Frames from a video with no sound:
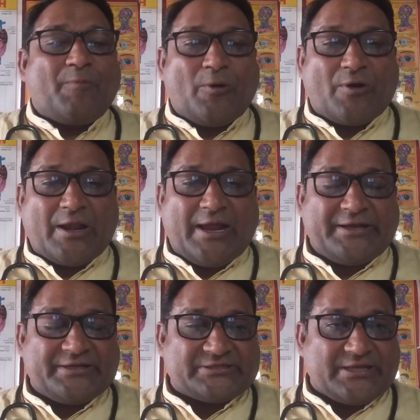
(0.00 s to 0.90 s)

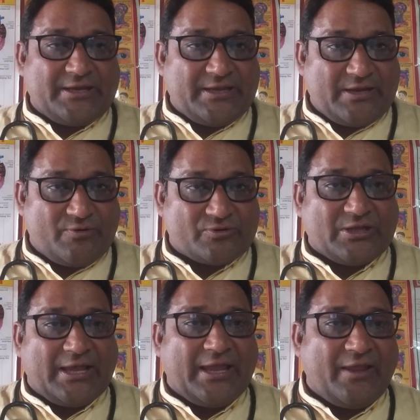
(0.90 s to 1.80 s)
फ्लोकलाइटिस के लिए
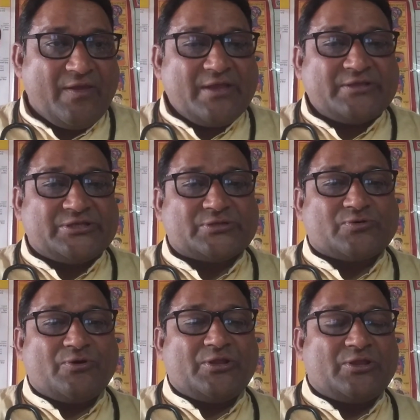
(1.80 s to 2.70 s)
होता है
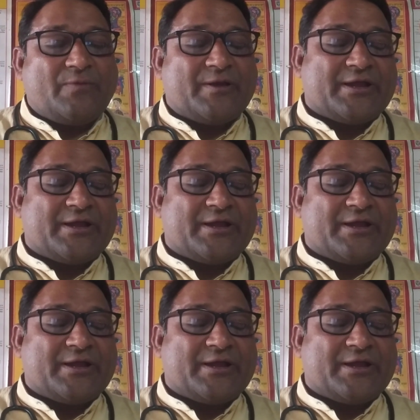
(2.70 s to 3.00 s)
जिसको हिंदी में